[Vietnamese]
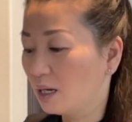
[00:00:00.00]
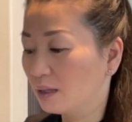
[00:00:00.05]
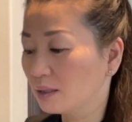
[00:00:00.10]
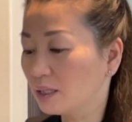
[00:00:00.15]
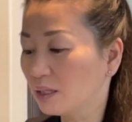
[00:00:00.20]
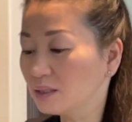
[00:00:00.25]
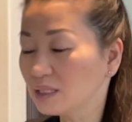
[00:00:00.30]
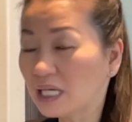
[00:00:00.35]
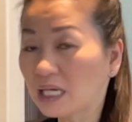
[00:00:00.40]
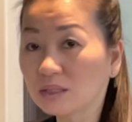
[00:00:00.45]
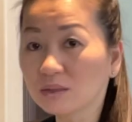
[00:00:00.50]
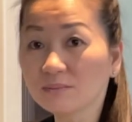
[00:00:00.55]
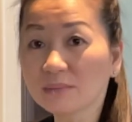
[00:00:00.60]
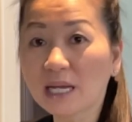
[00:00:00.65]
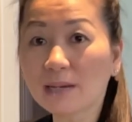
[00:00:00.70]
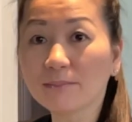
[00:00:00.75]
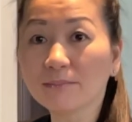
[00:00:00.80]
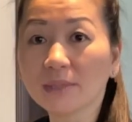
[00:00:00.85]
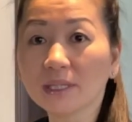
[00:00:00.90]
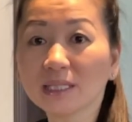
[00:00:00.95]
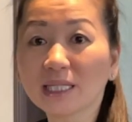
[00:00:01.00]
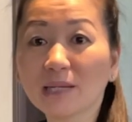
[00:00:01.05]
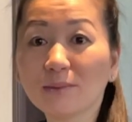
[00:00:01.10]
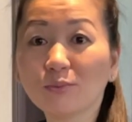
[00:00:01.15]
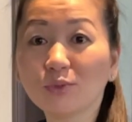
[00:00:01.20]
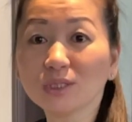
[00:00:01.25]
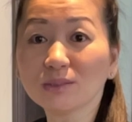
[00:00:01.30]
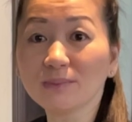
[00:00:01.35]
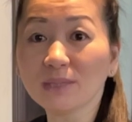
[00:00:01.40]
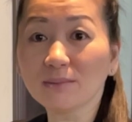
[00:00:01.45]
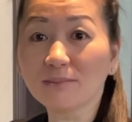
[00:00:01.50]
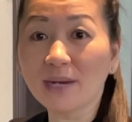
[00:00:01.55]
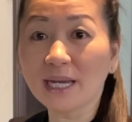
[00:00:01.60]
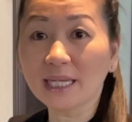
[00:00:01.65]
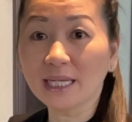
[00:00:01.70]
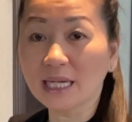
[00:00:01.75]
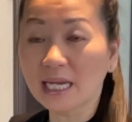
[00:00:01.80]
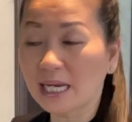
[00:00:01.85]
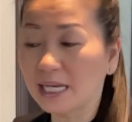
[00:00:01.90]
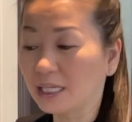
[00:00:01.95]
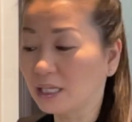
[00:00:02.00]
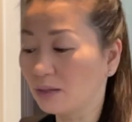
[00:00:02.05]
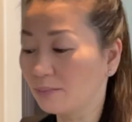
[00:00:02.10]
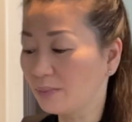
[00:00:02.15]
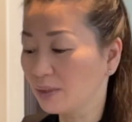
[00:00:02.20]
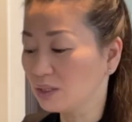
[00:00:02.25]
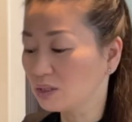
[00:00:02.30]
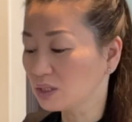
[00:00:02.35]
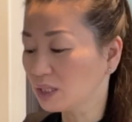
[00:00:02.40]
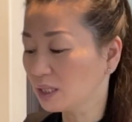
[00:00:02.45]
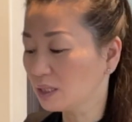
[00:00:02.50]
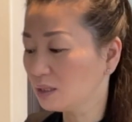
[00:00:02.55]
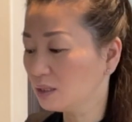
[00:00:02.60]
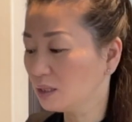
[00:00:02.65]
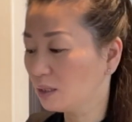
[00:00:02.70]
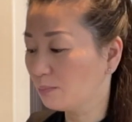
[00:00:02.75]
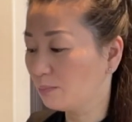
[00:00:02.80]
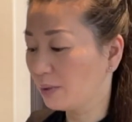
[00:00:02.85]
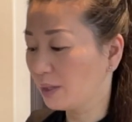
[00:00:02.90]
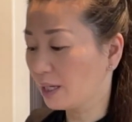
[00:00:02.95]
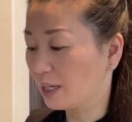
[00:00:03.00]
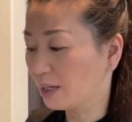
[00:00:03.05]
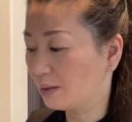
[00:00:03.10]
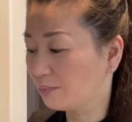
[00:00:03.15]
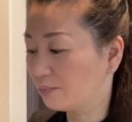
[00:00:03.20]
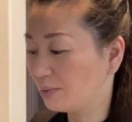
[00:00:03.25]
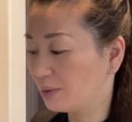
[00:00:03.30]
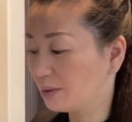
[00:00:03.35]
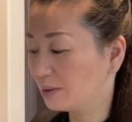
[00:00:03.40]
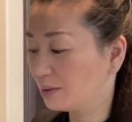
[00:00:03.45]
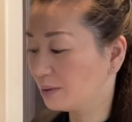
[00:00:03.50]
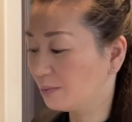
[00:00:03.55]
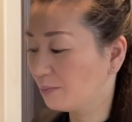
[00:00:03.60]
đôi sao khi đầm bởi tại môi phía bài cả là hai đầu bên trắng nó về đại vì